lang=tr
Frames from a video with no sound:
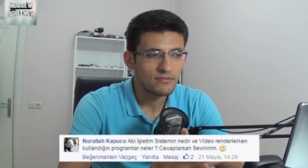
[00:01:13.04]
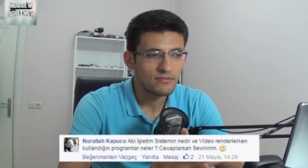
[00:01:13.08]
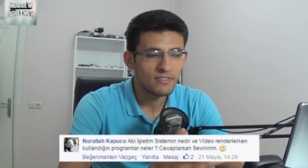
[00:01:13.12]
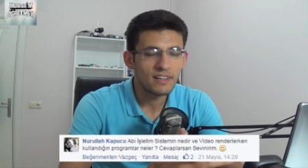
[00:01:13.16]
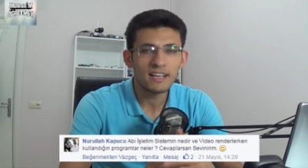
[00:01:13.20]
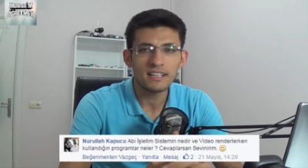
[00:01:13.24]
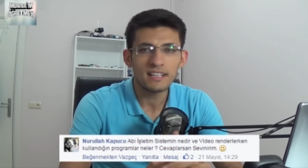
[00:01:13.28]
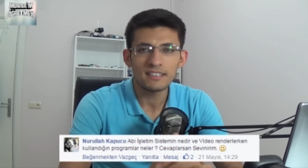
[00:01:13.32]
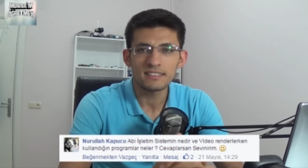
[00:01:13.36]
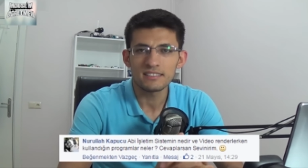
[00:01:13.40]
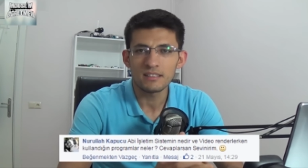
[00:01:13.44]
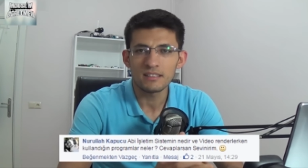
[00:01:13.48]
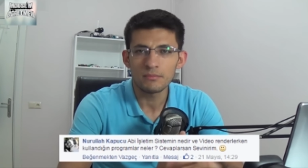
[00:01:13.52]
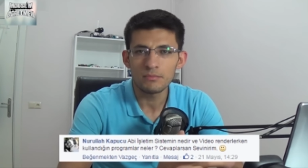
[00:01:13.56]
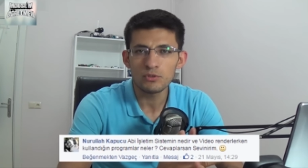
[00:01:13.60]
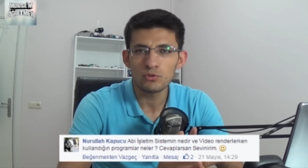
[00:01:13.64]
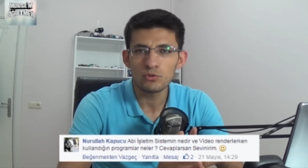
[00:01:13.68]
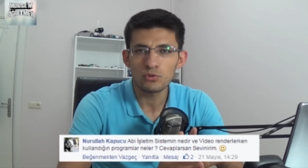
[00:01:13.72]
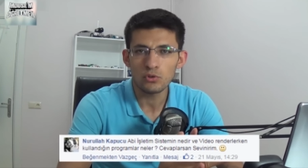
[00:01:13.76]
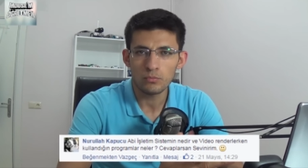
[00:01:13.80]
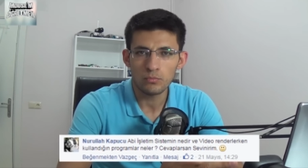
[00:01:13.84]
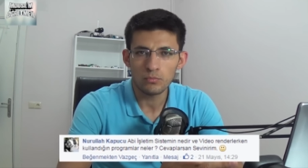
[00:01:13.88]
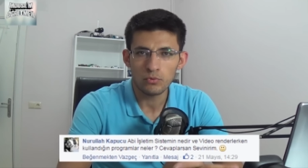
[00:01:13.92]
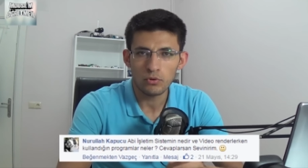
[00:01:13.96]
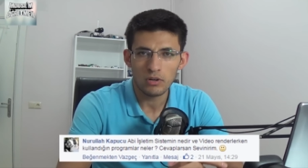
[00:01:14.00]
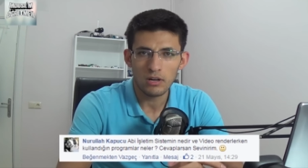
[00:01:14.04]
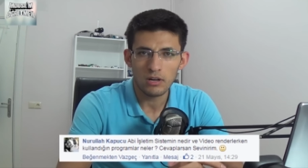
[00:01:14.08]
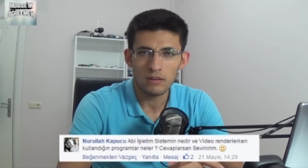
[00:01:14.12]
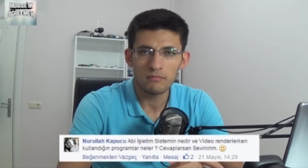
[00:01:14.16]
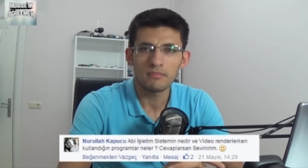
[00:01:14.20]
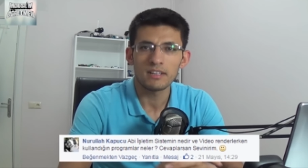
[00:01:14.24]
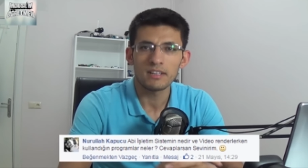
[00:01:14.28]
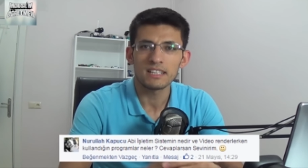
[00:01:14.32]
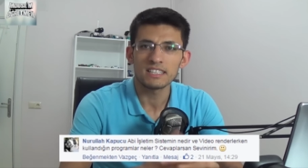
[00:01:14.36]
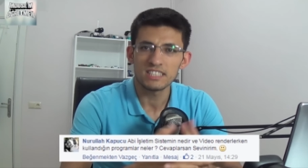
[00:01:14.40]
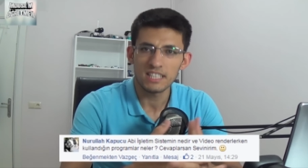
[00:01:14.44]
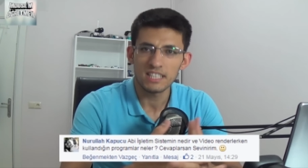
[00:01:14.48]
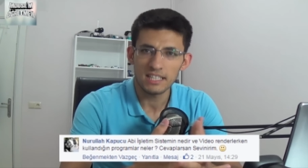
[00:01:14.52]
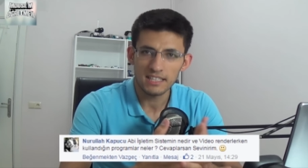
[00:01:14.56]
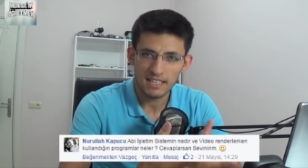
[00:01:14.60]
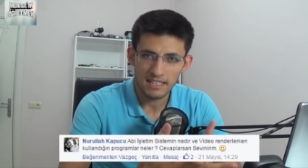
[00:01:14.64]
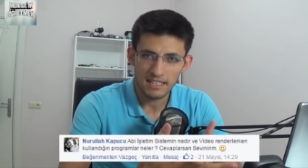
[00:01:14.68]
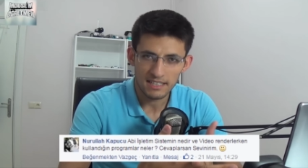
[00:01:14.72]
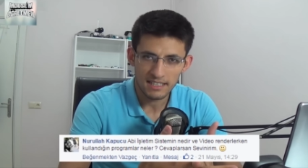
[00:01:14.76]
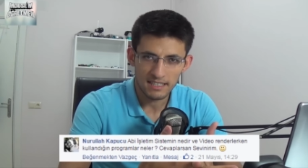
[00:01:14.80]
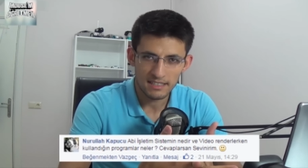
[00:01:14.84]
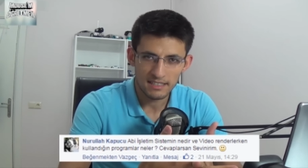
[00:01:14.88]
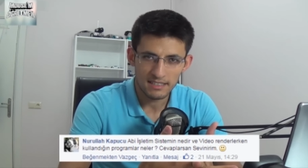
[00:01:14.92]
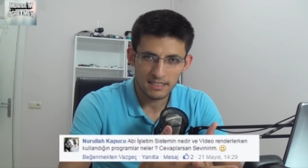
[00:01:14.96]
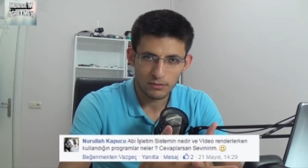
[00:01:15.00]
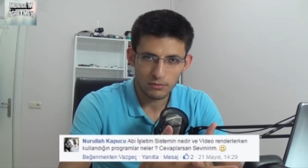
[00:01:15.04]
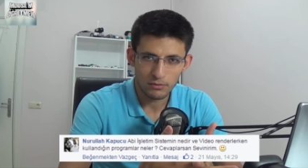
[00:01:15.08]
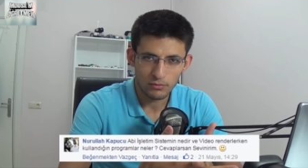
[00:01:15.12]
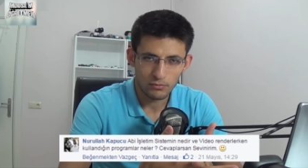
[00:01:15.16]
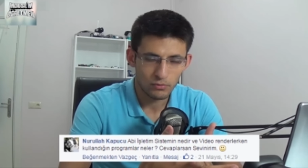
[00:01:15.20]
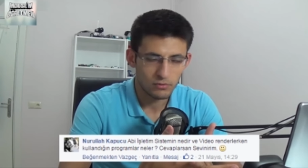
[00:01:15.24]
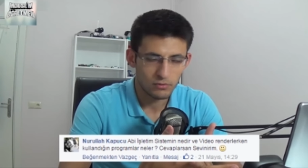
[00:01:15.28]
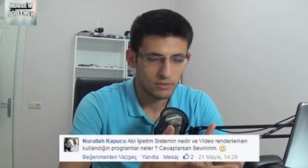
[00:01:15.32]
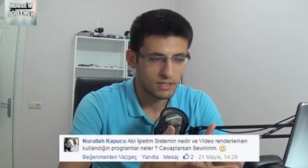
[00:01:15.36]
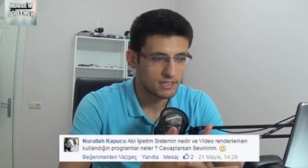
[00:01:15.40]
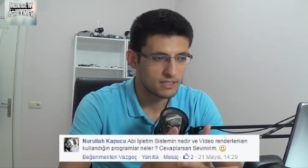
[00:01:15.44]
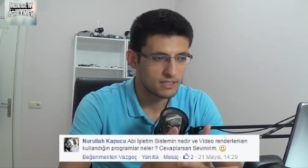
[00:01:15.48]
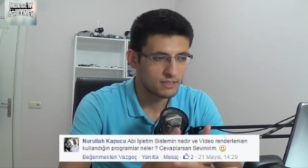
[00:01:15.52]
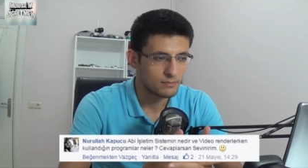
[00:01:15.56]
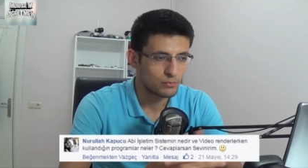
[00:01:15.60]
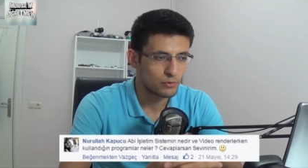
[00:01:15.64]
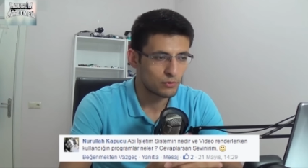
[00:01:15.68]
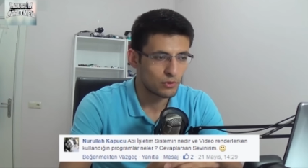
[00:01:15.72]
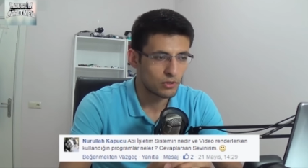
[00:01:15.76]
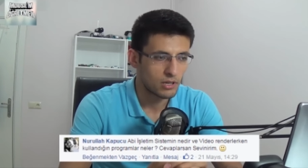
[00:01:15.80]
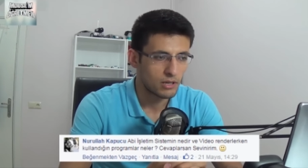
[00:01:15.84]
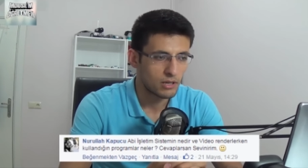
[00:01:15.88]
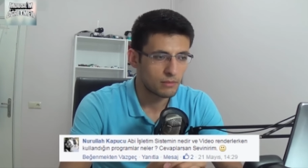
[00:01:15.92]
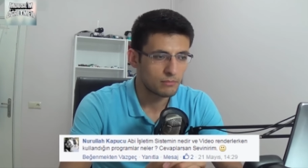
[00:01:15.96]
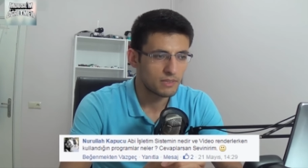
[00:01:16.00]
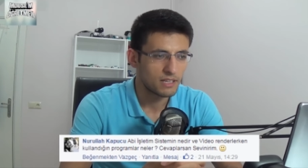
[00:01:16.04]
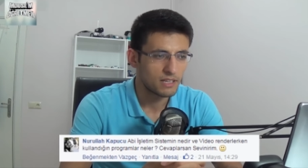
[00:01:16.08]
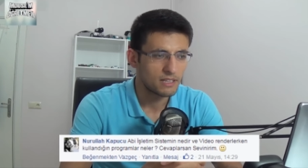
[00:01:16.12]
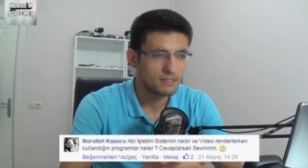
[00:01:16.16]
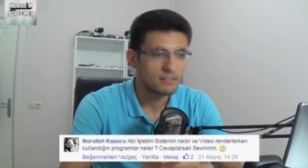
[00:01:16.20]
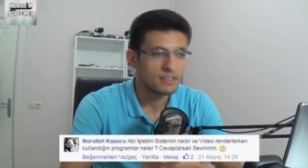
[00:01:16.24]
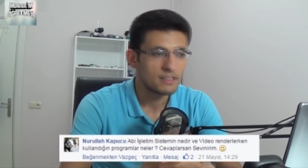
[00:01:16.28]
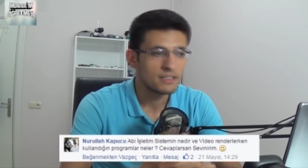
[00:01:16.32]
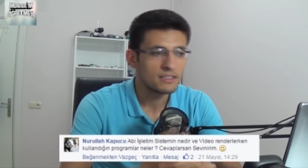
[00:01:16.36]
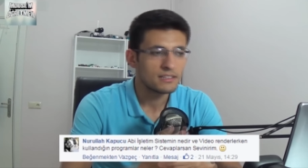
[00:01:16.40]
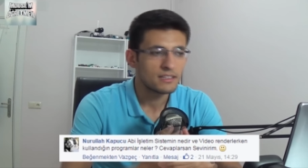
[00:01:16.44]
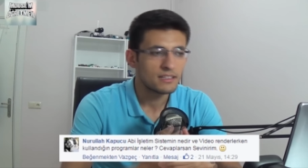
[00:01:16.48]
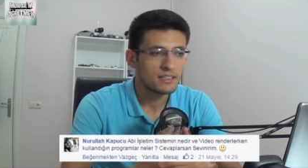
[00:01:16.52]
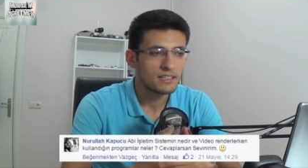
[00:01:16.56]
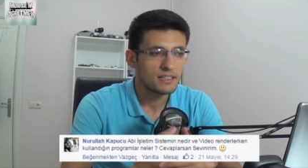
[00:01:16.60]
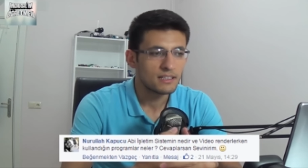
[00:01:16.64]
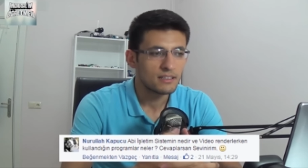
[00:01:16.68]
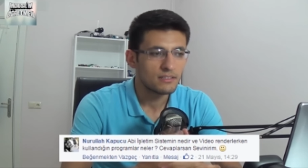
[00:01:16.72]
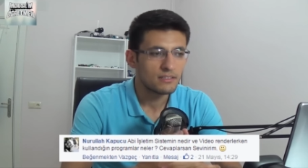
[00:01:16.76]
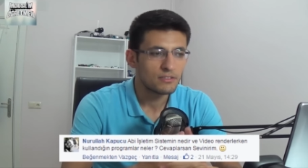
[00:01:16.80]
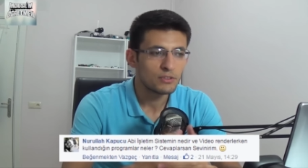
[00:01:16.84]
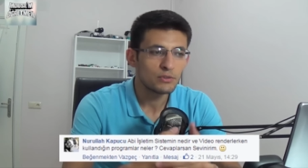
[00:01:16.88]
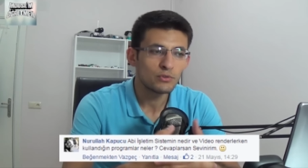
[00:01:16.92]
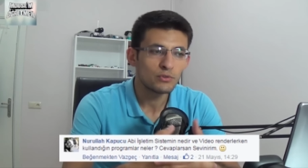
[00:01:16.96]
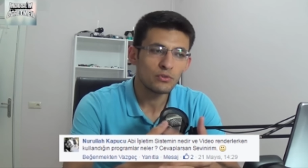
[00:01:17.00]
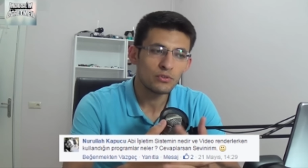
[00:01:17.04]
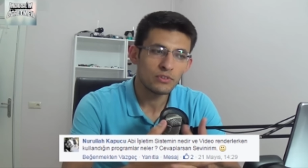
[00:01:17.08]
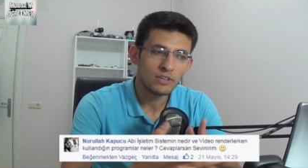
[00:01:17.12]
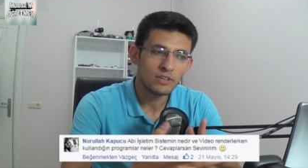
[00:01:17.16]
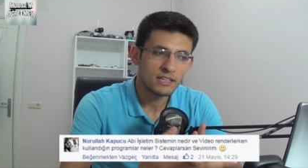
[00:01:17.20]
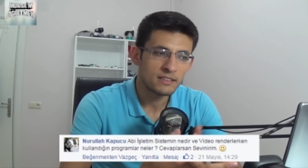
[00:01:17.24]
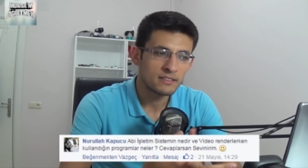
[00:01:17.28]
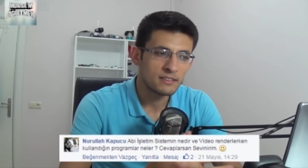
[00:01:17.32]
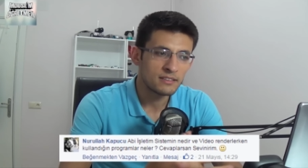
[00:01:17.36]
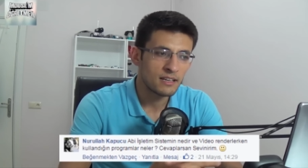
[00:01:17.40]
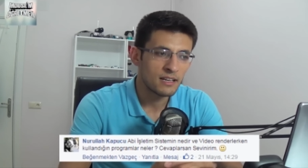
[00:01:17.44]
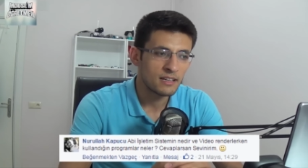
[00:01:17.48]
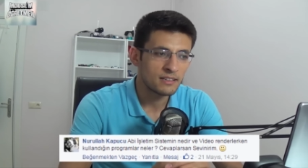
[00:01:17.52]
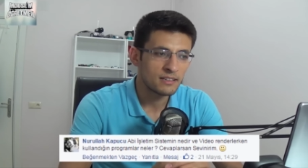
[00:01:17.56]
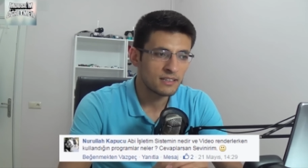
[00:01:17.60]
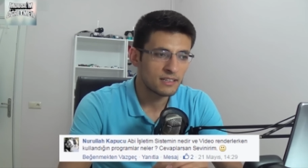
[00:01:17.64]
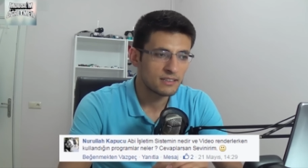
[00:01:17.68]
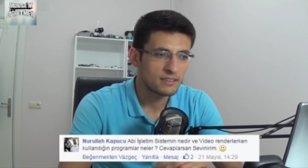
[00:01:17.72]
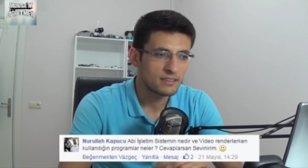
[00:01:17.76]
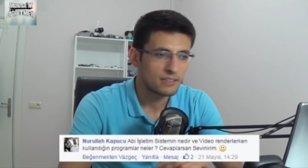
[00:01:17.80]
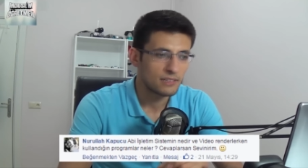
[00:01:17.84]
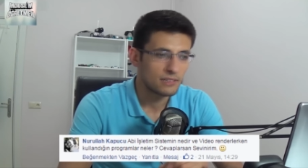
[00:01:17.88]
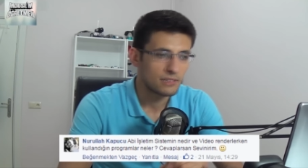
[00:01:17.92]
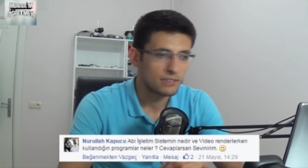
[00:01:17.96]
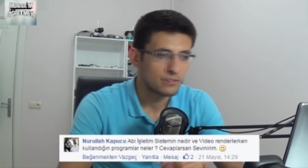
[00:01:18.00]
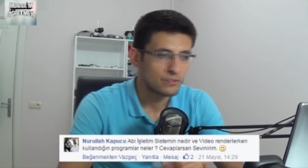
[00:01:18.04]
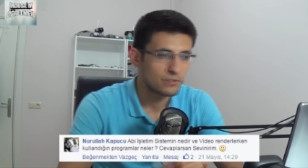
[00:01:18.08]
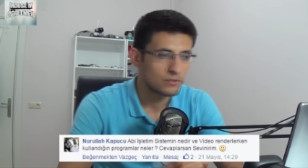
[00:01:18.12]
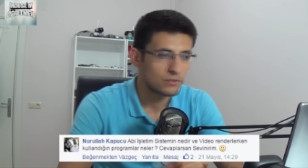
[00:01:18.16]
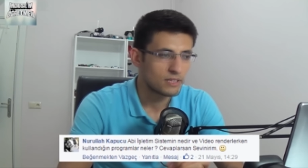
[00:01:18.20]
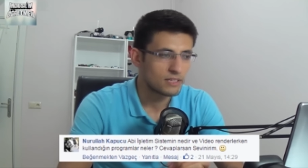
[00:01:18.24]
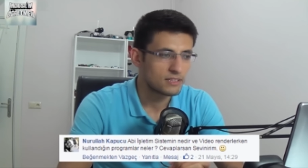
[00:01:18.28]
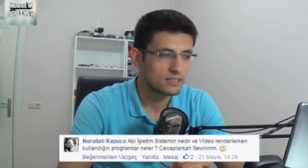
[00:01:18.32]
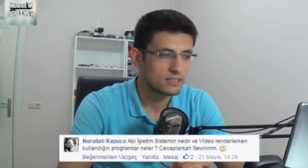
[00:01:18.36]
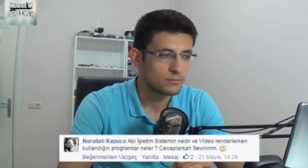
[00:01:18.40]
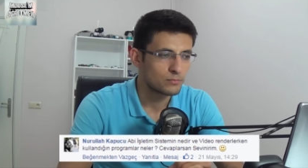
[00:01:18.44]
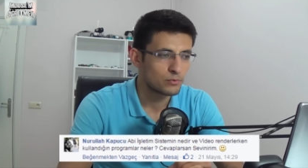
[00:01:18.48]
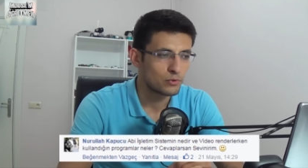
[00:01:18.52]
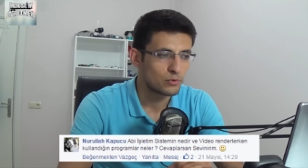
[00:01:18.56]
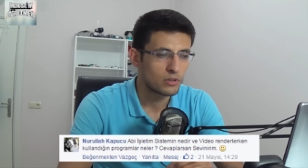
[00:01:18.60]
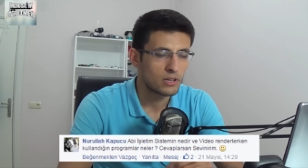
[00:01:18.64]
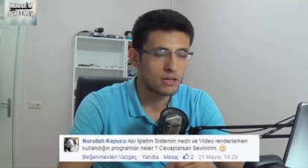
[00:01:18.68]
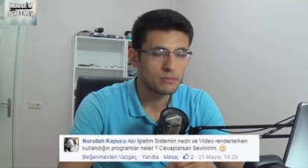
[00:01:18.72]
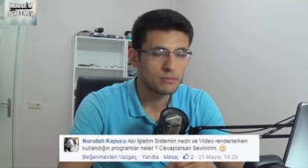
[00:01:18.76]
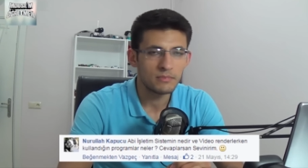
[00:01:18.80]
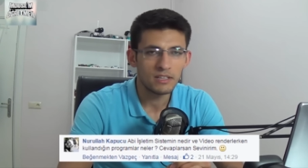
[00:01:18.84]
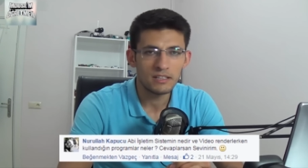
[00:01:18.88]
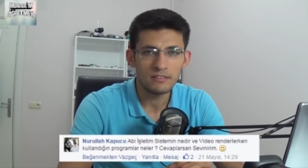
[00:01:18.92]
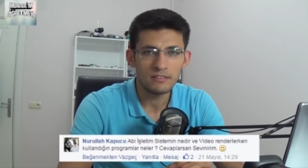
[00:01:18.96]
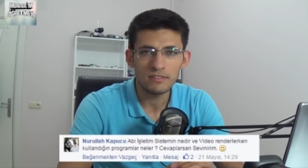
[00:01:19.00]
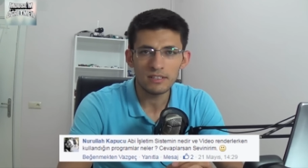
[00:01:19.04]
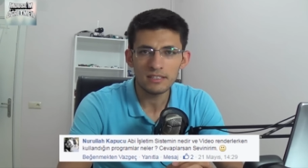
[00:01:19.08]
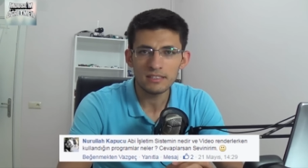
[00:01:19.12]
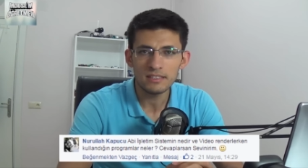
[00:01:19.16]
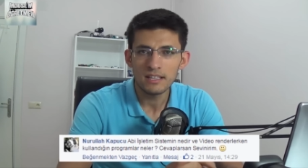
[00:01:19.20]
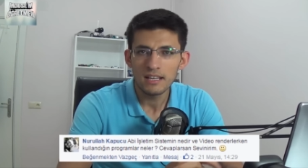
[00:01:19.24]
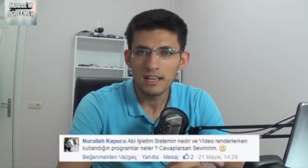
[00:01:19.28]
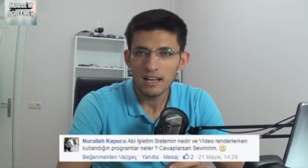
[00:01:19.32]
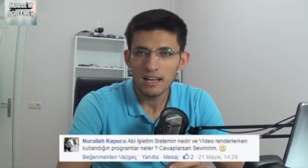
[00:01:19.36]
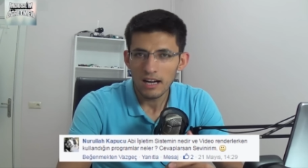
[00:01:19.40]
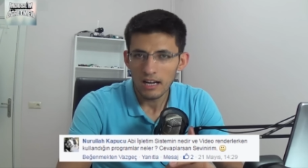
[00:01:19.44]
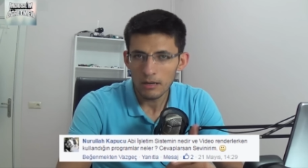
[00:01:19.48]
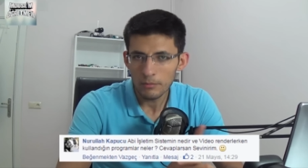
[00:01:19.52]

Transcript: var aslında birçok program var. Çekerken de kullandığım programlar var. E, Windows'u renderlarken de kullandığım programlar var.